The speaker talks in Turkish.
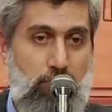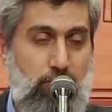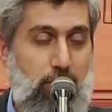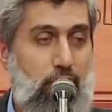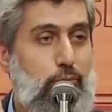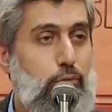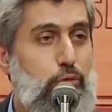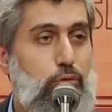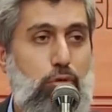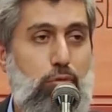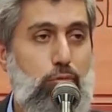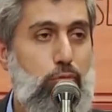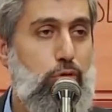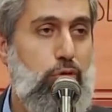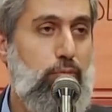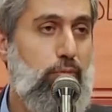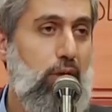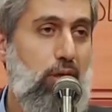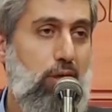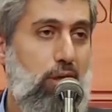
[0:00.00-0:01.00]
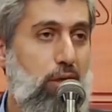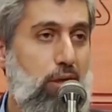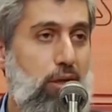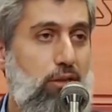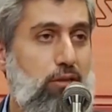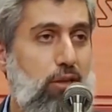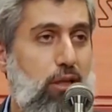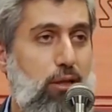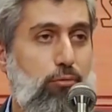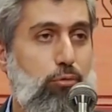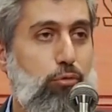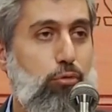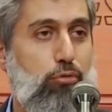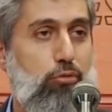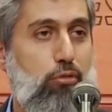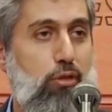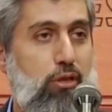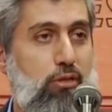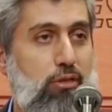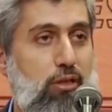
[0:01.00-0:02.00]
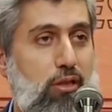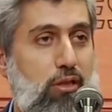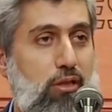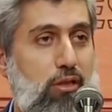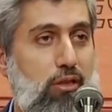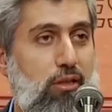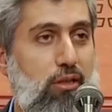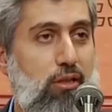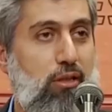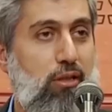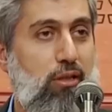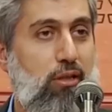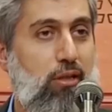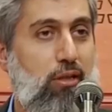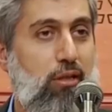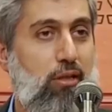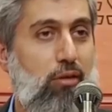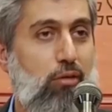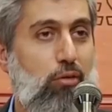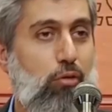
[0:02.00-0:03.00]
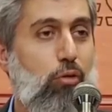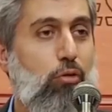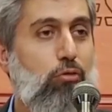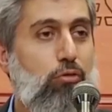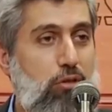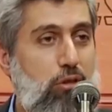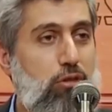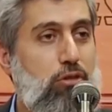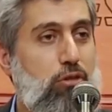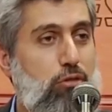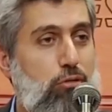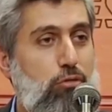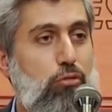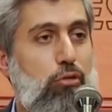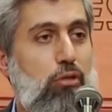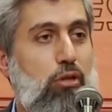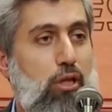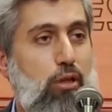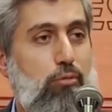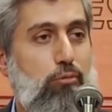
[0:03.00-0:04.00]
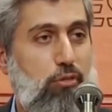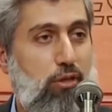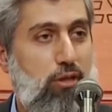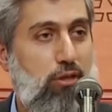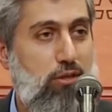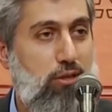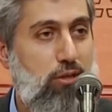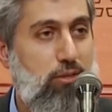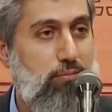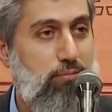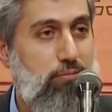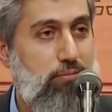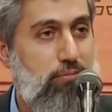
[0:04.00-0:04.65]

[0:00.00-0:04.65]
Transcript: ve bütün Müslüman kardeşlerim kurtulacak. Onun için diyor kabul ettim.